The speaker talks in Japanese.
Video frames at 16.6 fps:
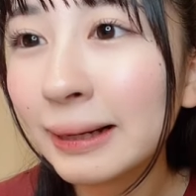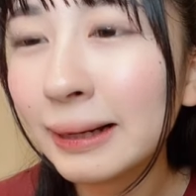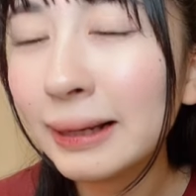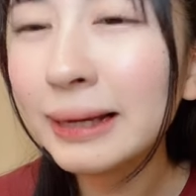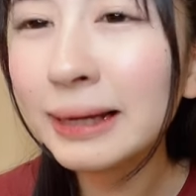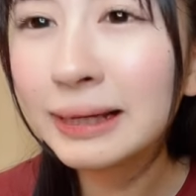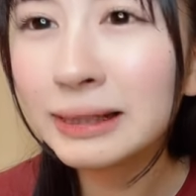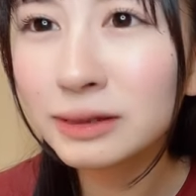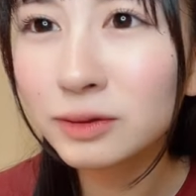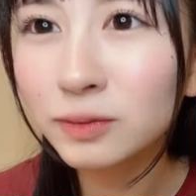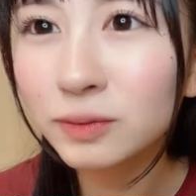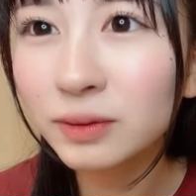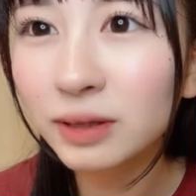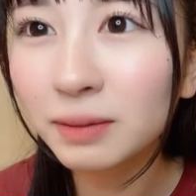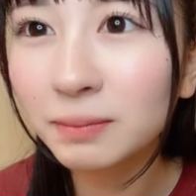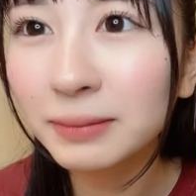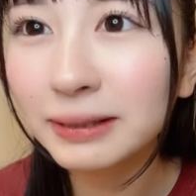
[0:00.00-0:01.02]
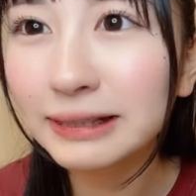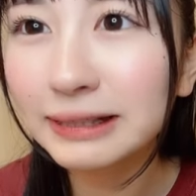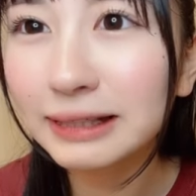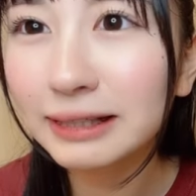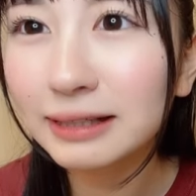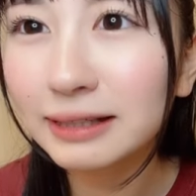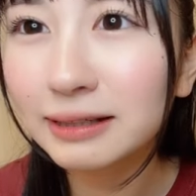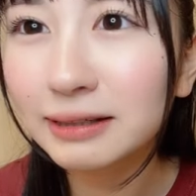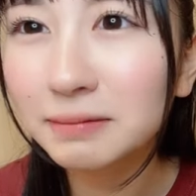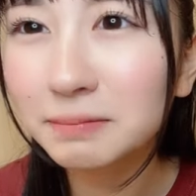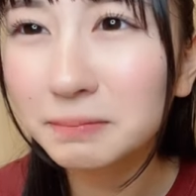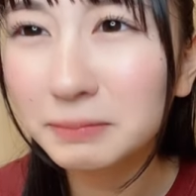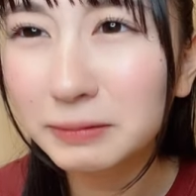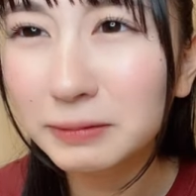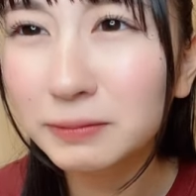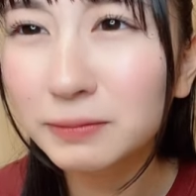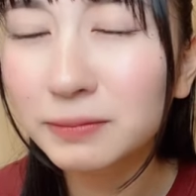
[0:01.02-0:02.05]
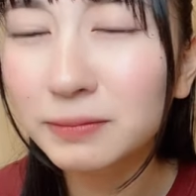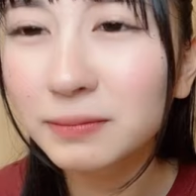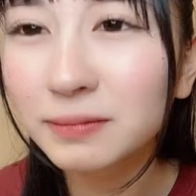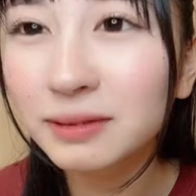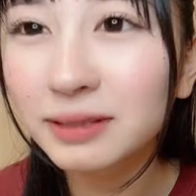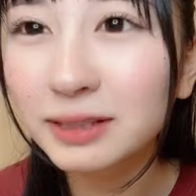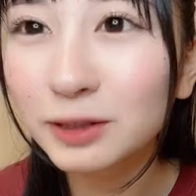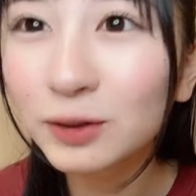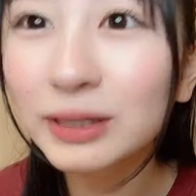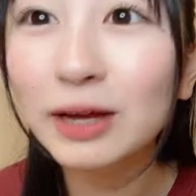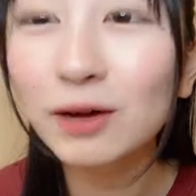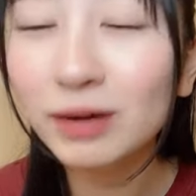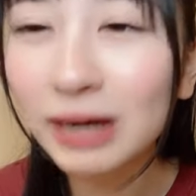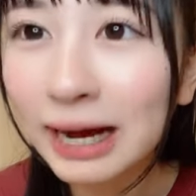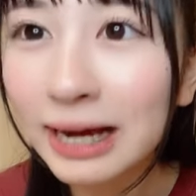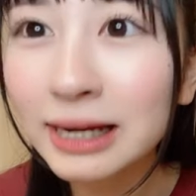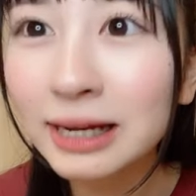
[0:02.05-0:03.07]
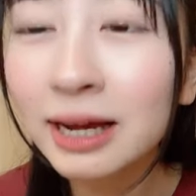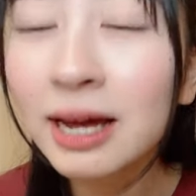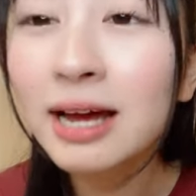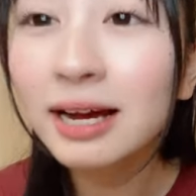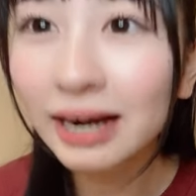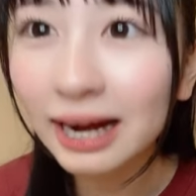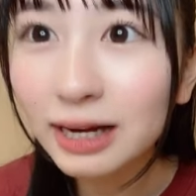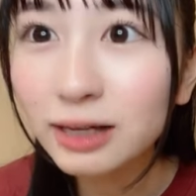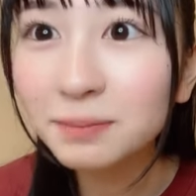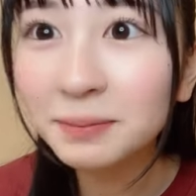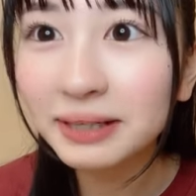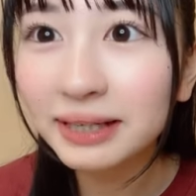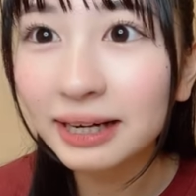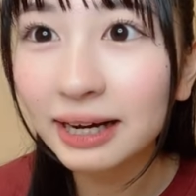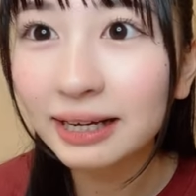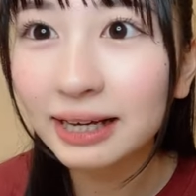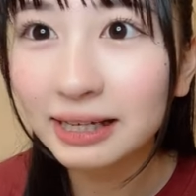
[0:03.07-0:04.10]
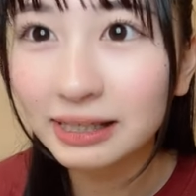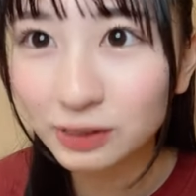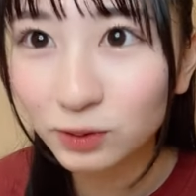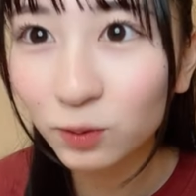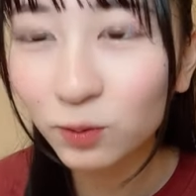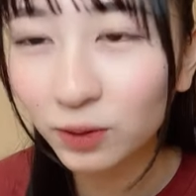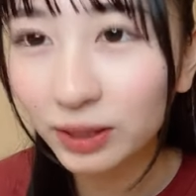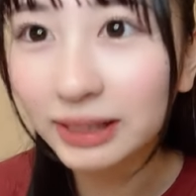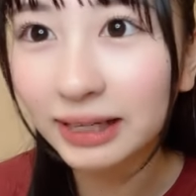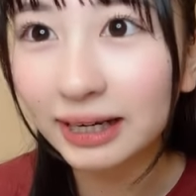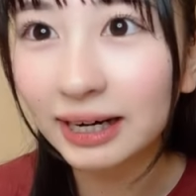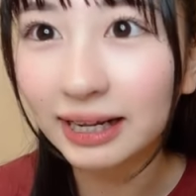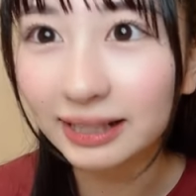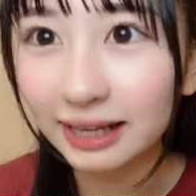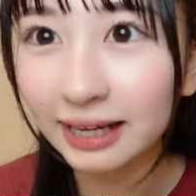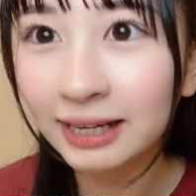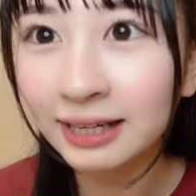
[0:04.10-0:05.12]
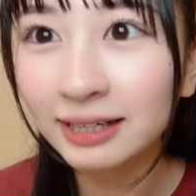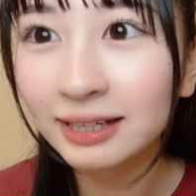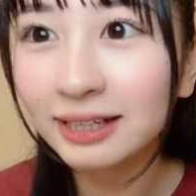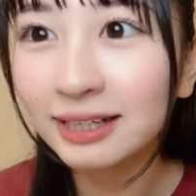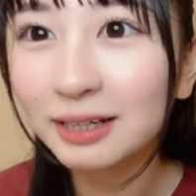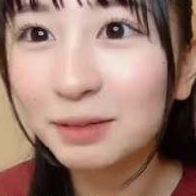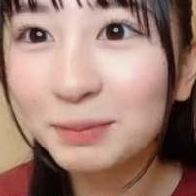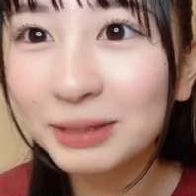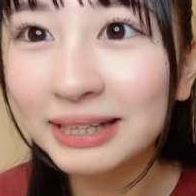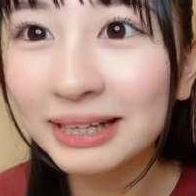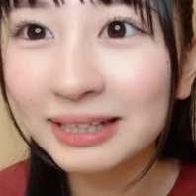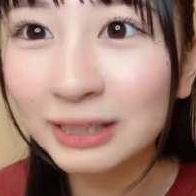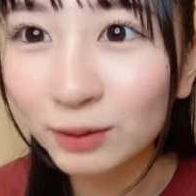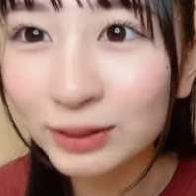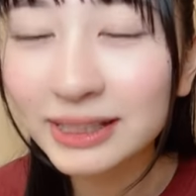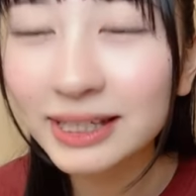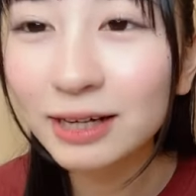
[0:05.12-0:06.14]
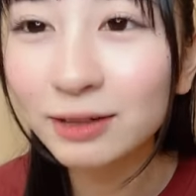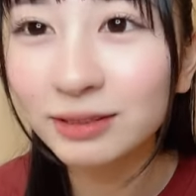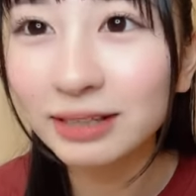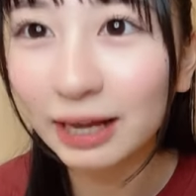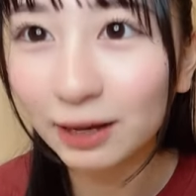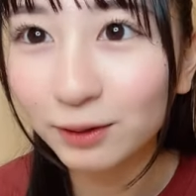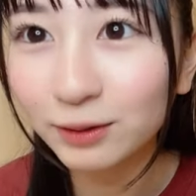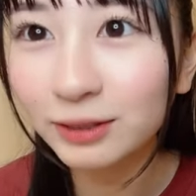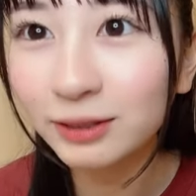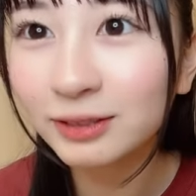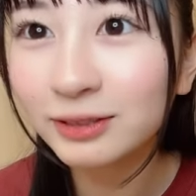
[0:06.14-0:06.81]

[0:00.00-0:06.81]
えー、そう頑張ってそうそうだよ帰れ帰るまでが劇場公演だからねみんな気をつけるんだよ